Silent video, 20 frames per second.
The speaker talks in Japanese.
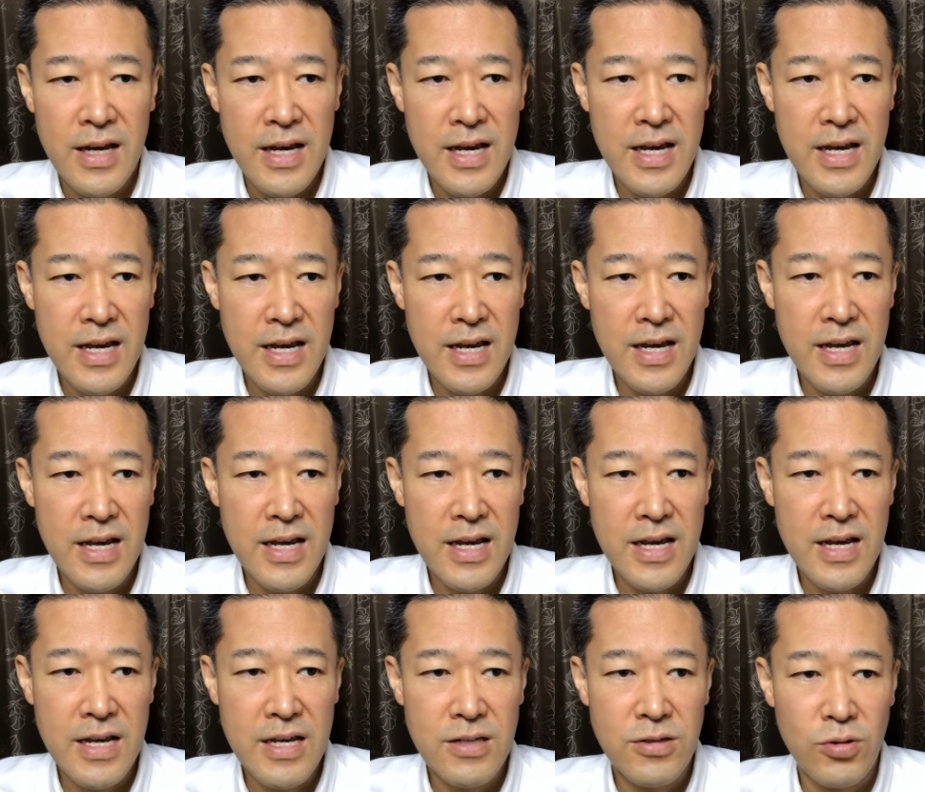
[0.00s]

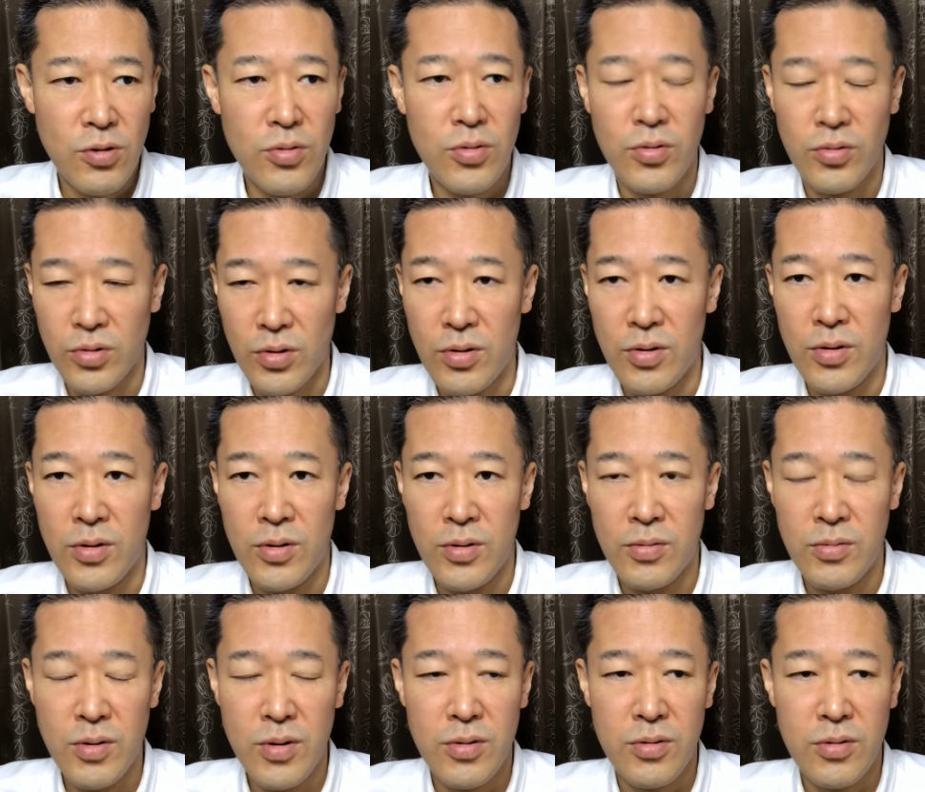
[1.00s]
えー、そういうこと
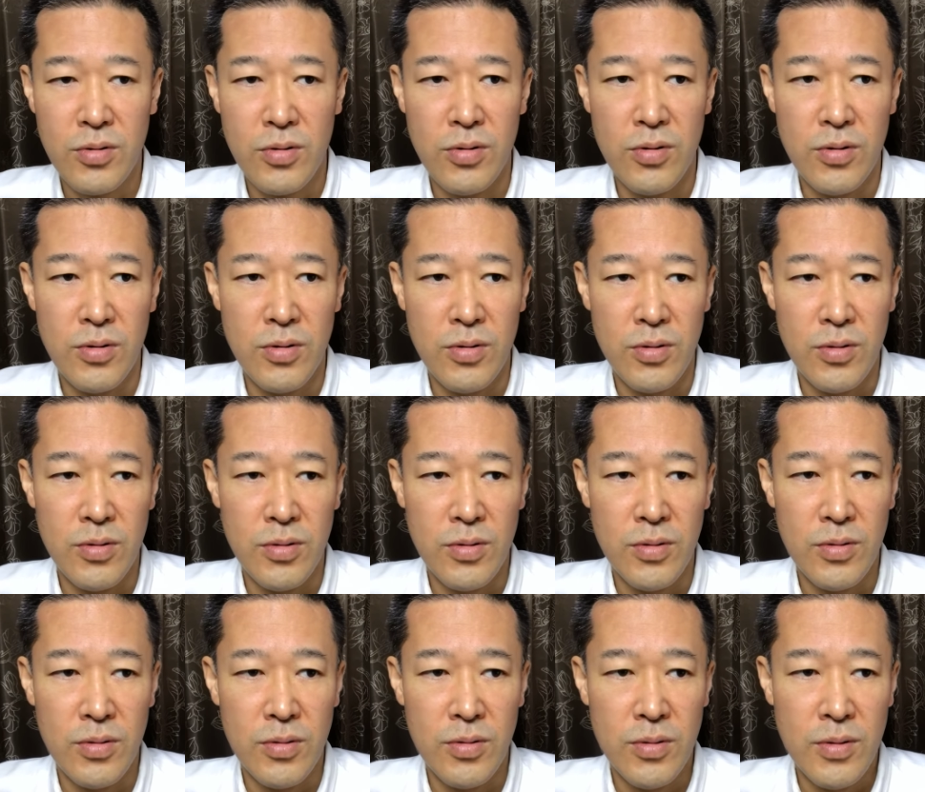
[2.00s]
をこ
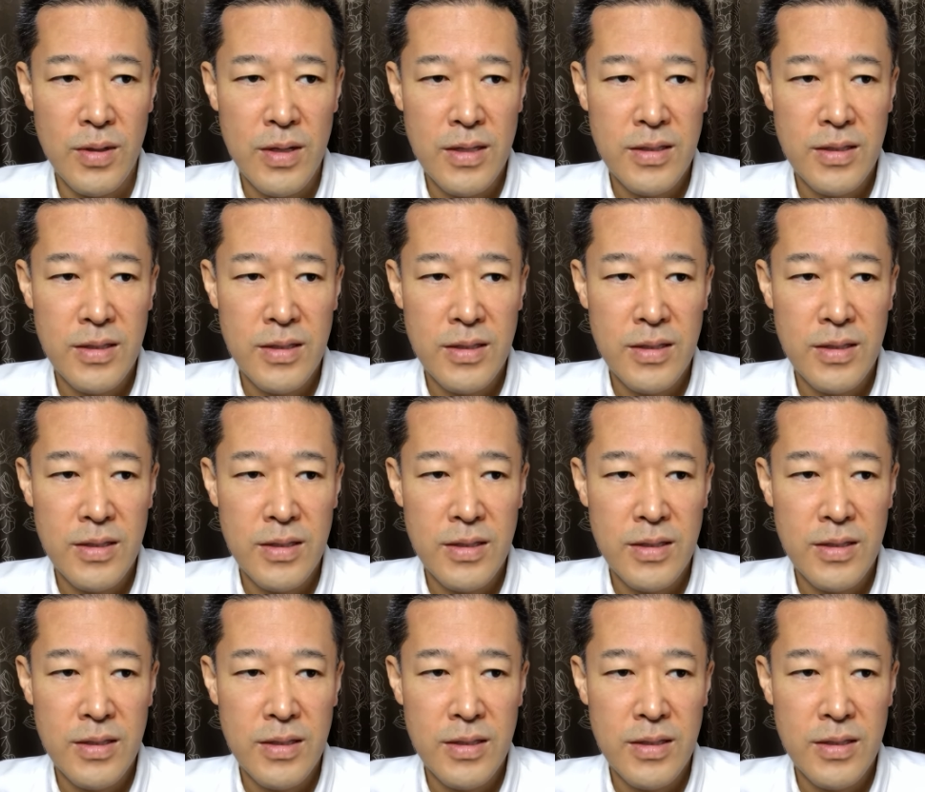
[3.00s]
う